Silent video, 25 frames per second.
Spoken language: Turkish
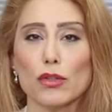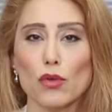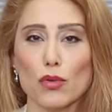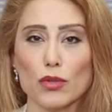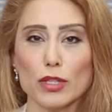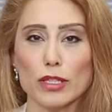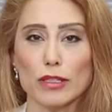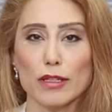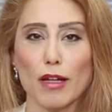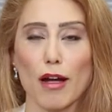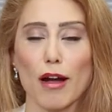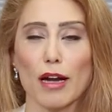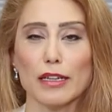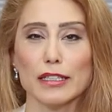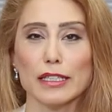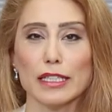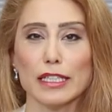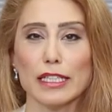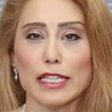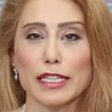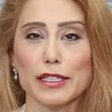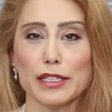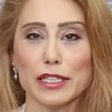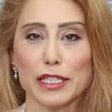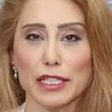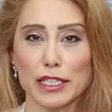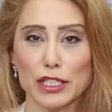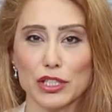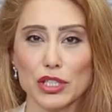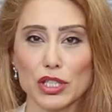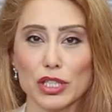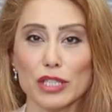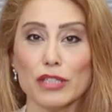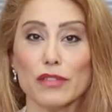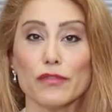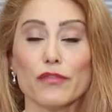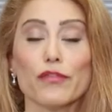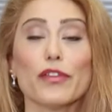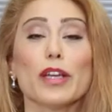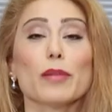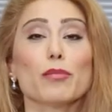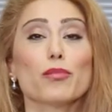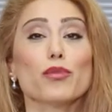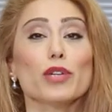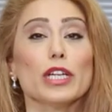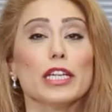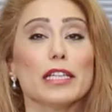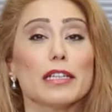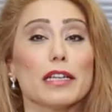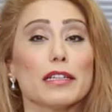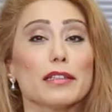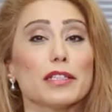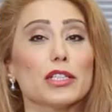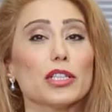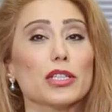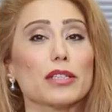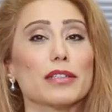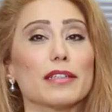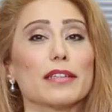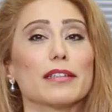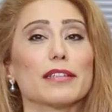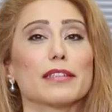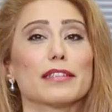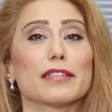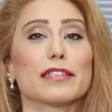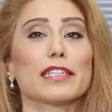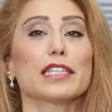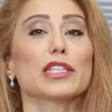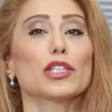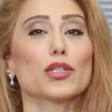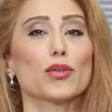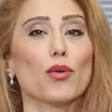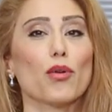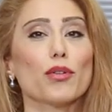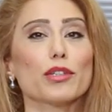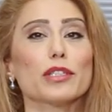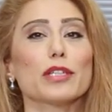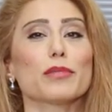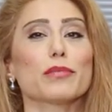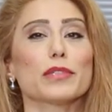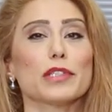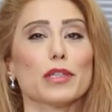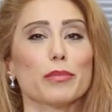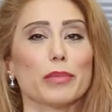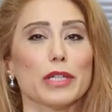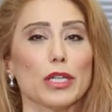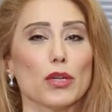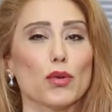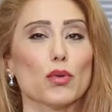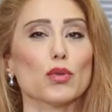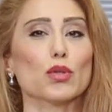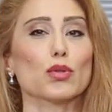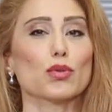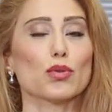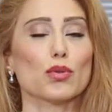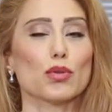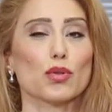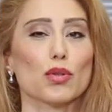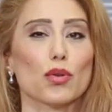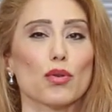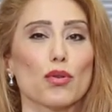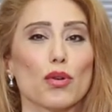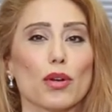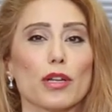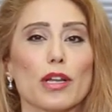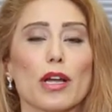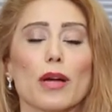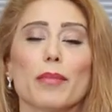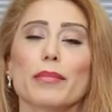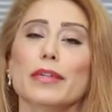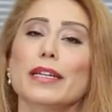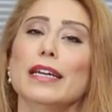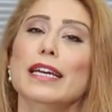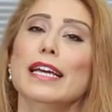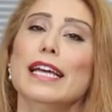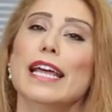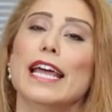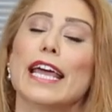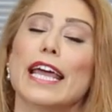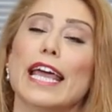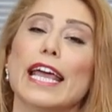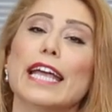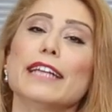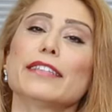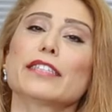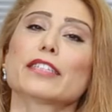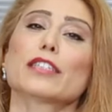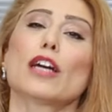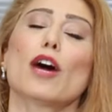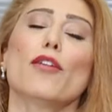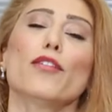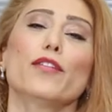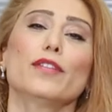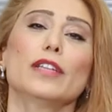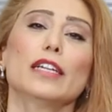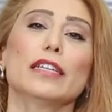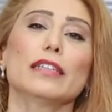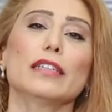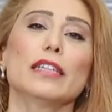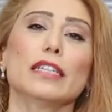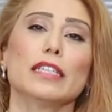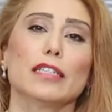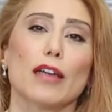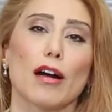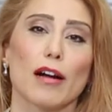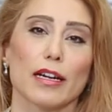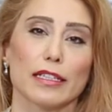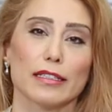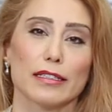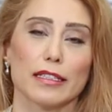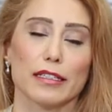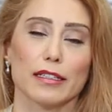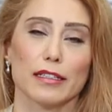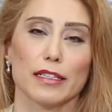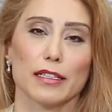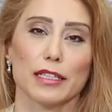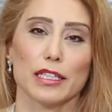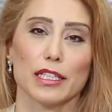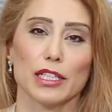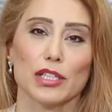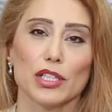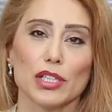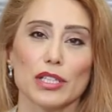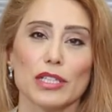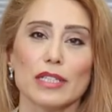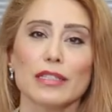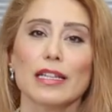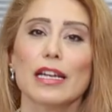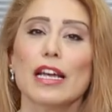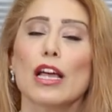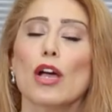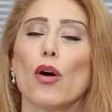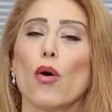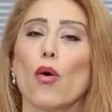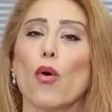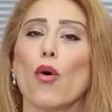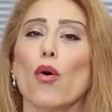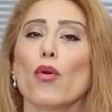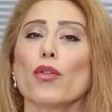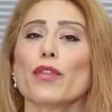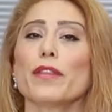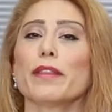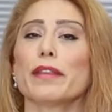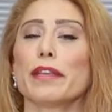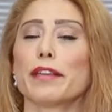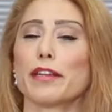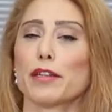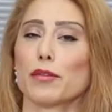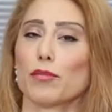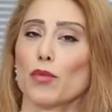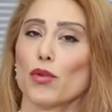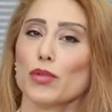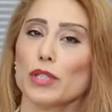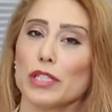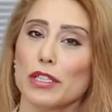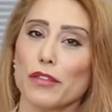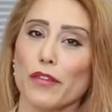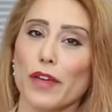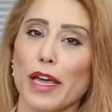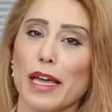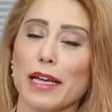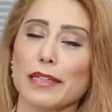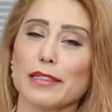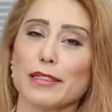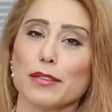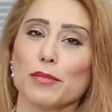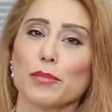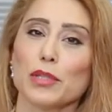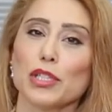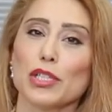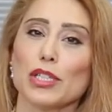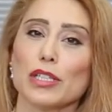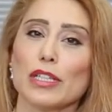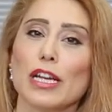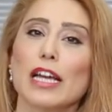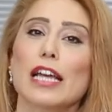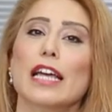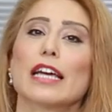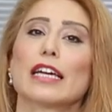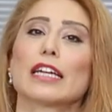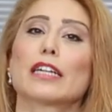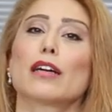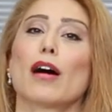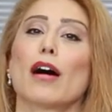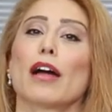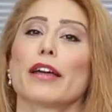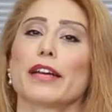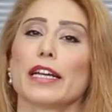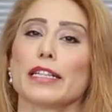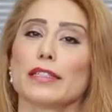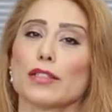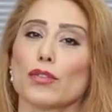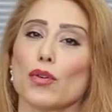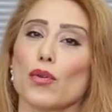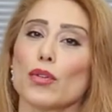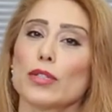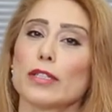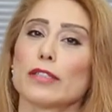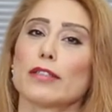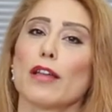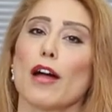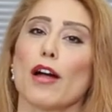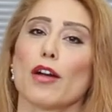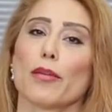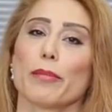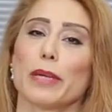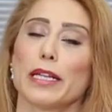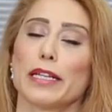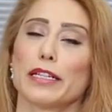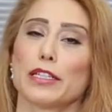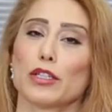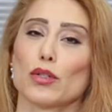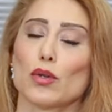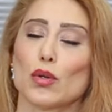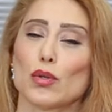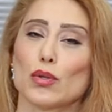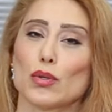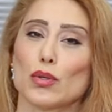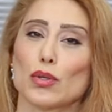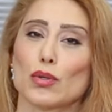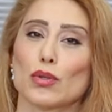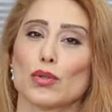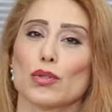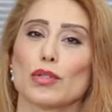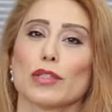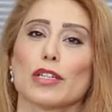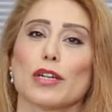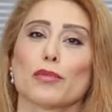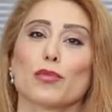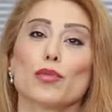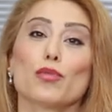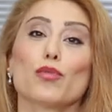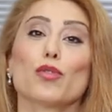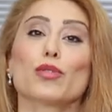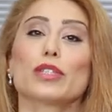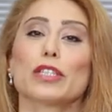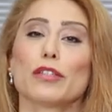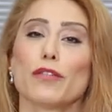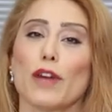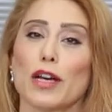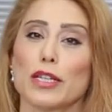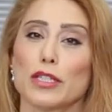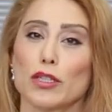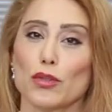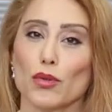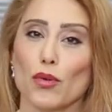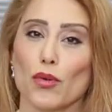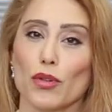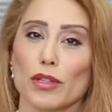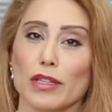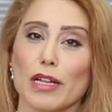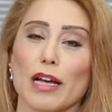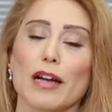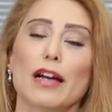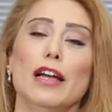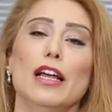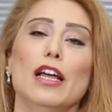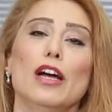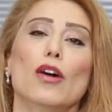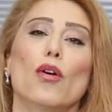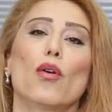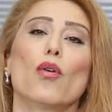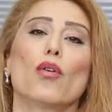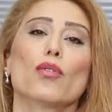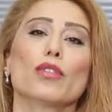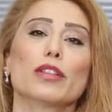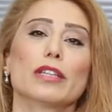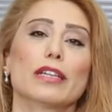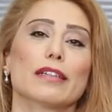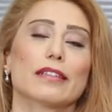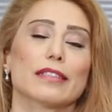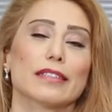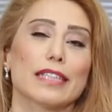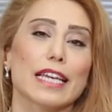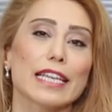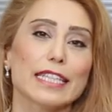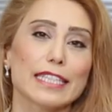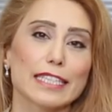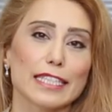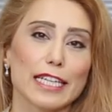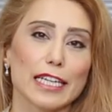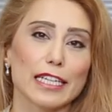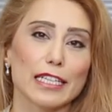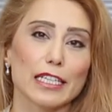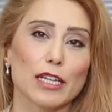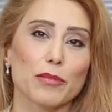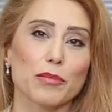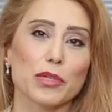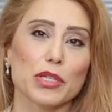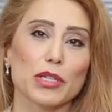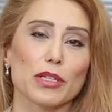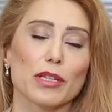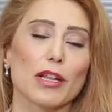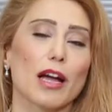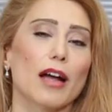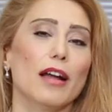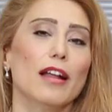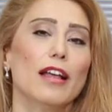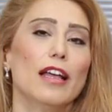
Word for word: gösterdikleri için ve bu inanışlarını da iş ortamında biliyorsunuz çok önemli etraflarına yaydıkları için onları motive etmiş, gayret göstermeleri konusunda bu motivasyonla onları desteklemişler